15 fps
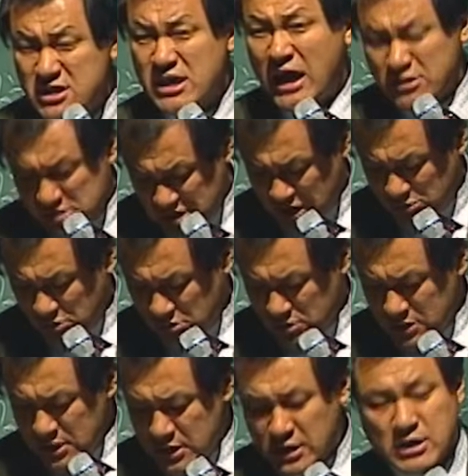하더라도
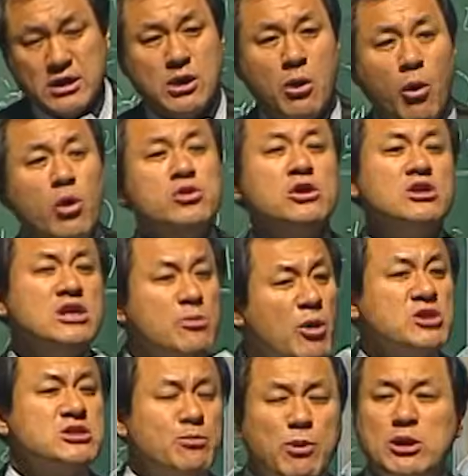오늘 이번
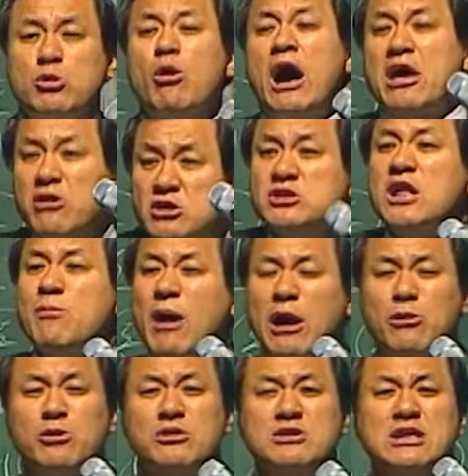집회 통하여 은혜
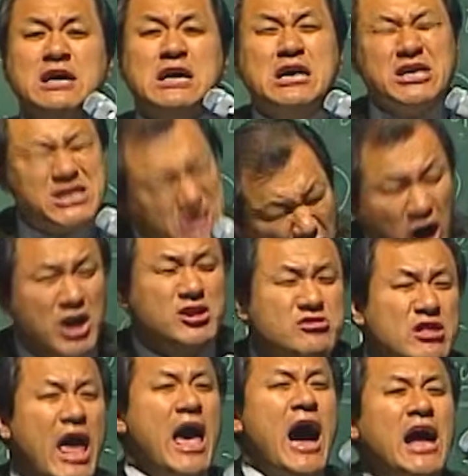받고는
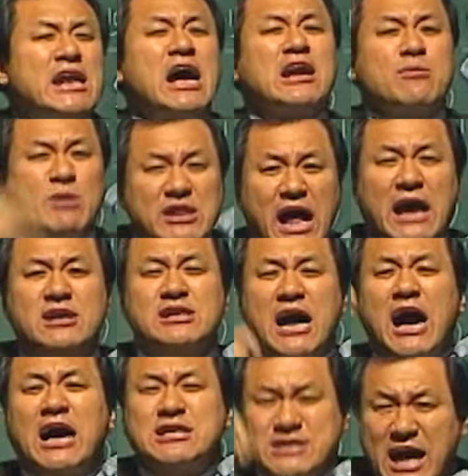절대 하나님이 나를
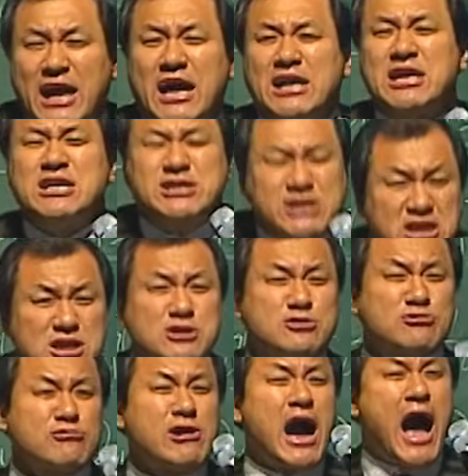향한 사랑이
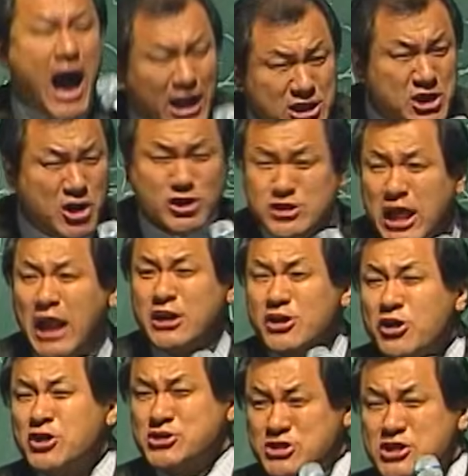실수가 아니었다는
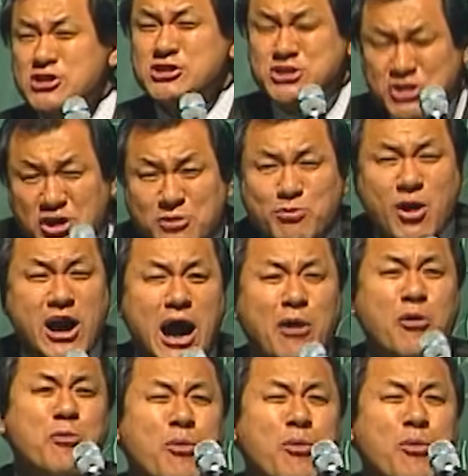것을 증명하고